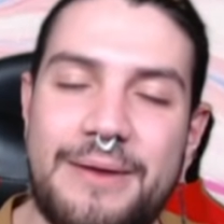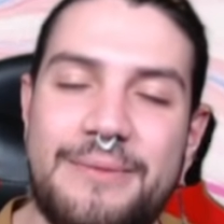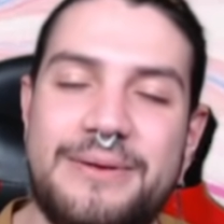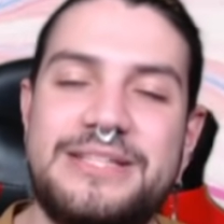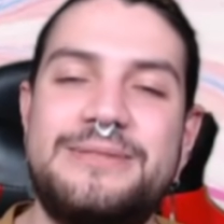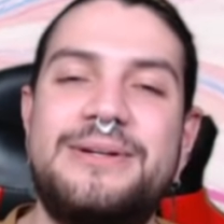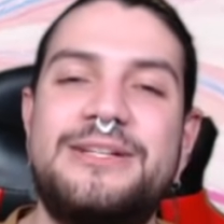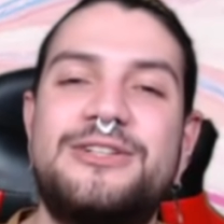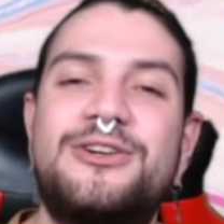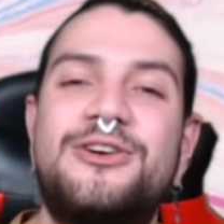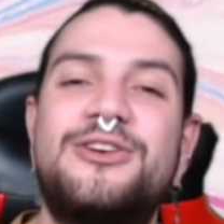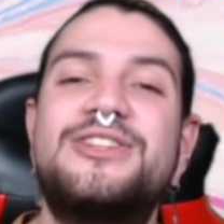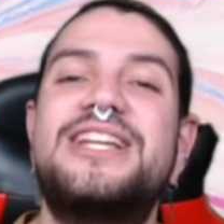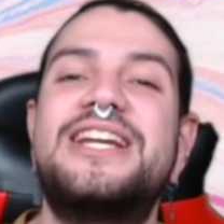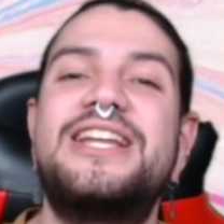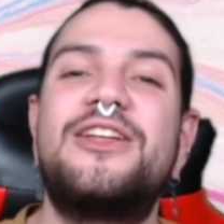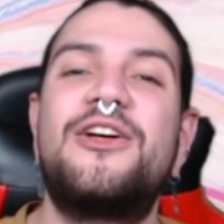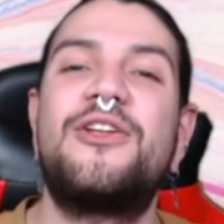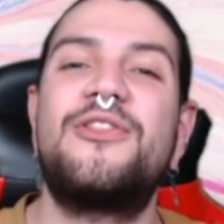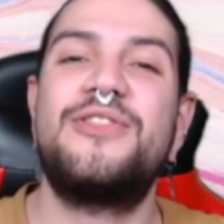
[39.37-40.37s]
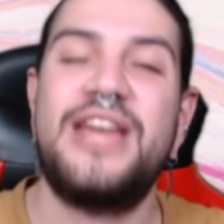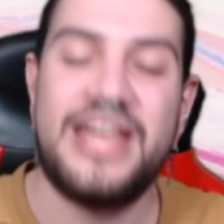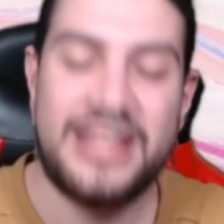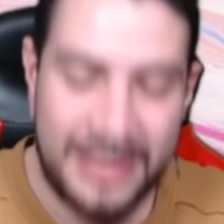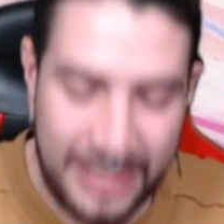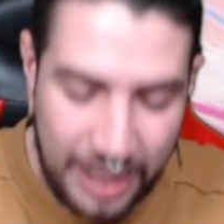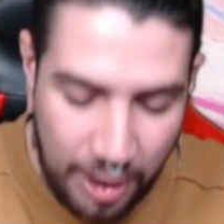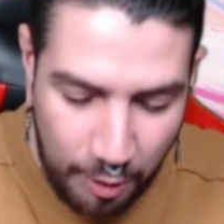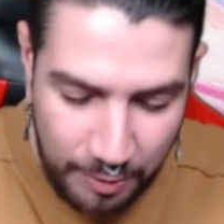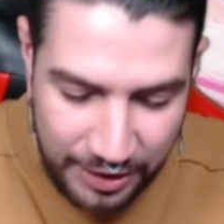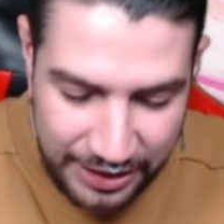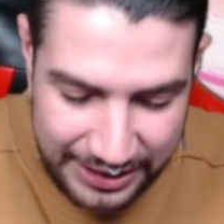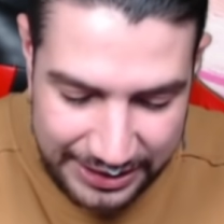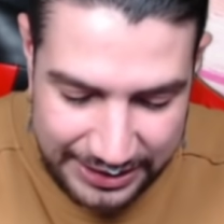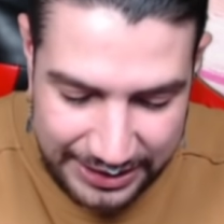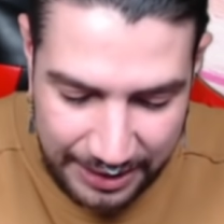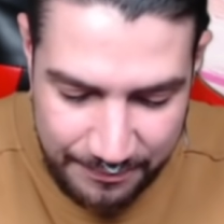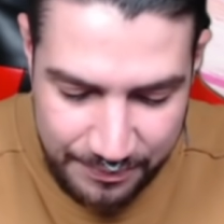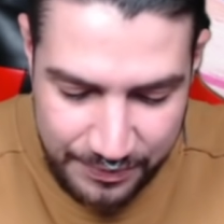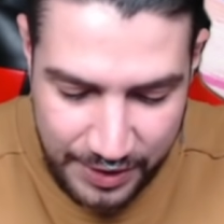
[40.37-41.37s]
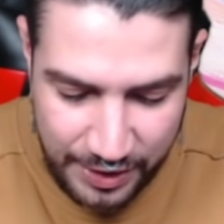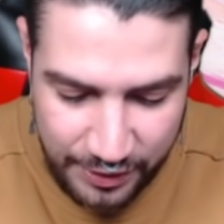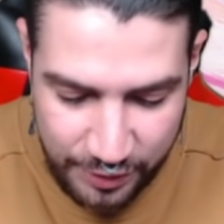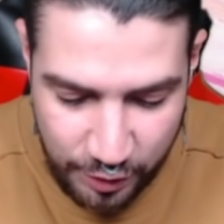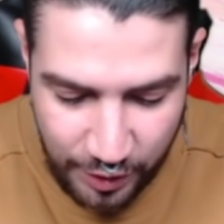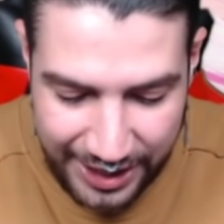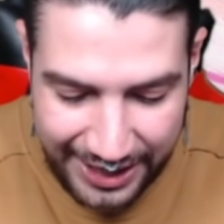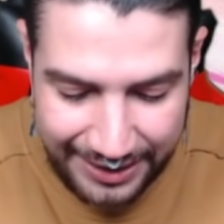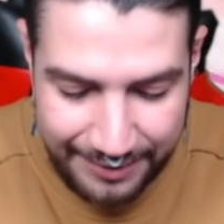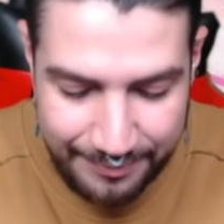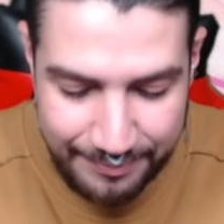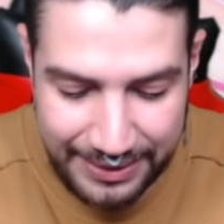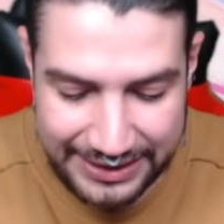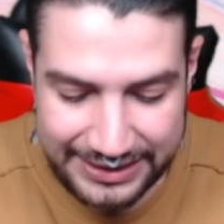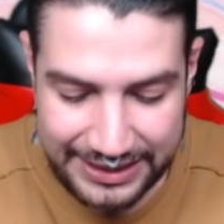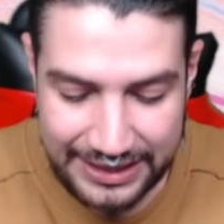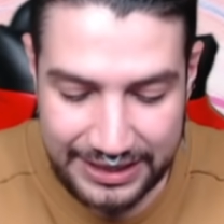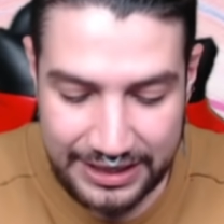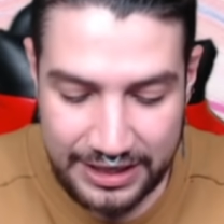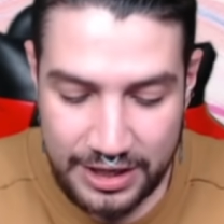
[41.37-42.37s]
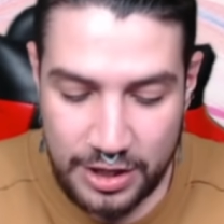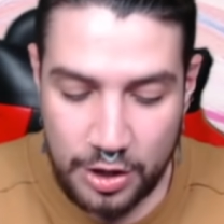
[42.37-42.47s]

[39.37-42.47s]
más y más contenido de Dragon Ball Z Dokkan Battle.